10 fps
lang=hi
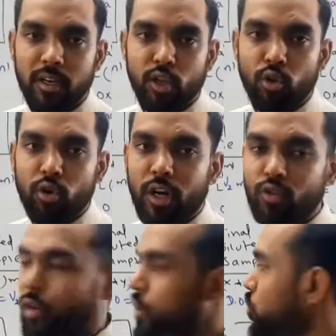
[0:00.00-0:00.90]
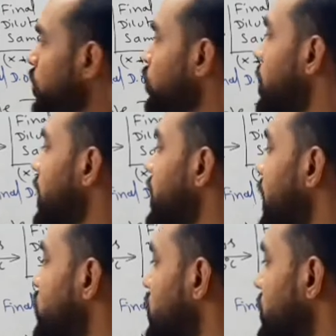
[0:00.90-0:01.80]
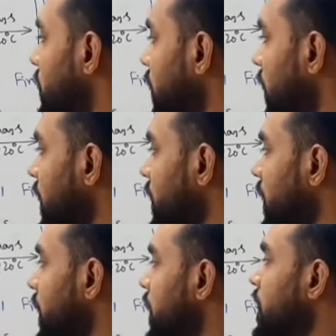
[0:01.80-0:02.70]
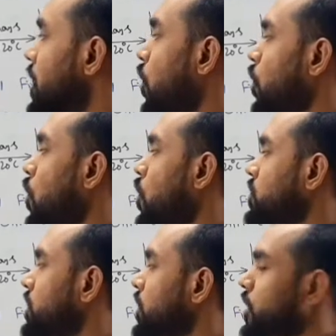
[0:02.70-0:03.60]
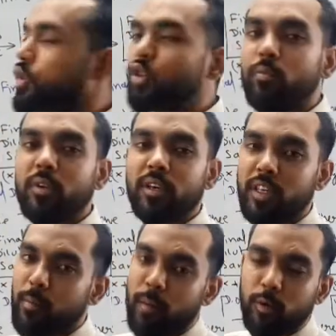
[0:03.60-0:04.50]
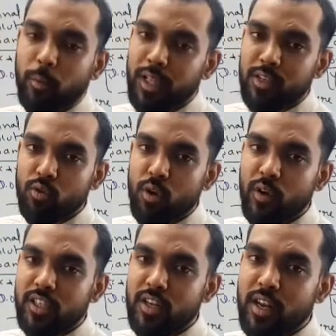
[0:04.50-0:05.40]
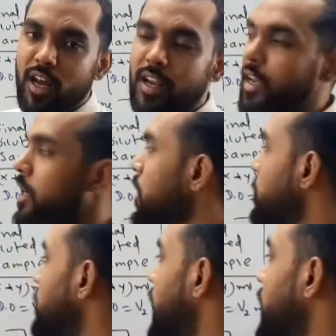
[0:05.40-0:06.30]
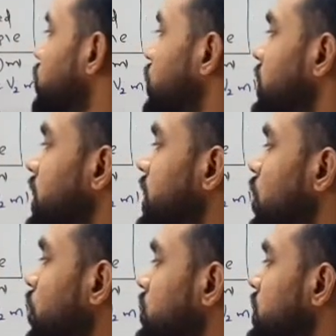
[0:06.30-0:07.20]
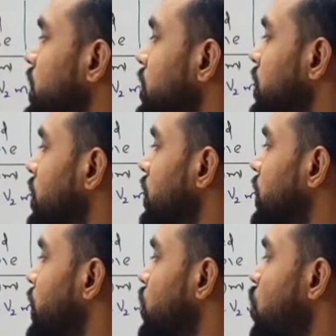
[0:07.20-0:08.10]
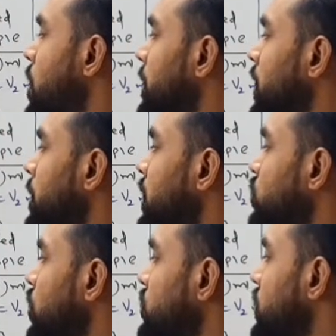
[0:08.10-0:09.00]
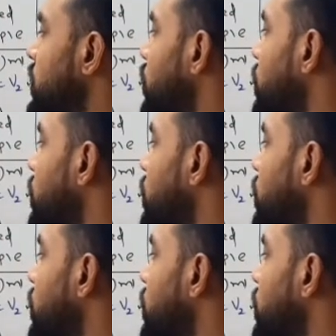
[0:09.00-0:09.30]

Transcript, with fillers: इन दोनों का जो रेशो है वो हमारा डाइल्यूशन फैक्टर कहलाता है और ऑक्सीजन कंज्यूम्ड ये मैं आपको बता चुका हूँ कैसे निकालेंगे पहले तो इतनी थी ऑक्सीजन डी का मतलब है डिजोल ऑक्सीजन और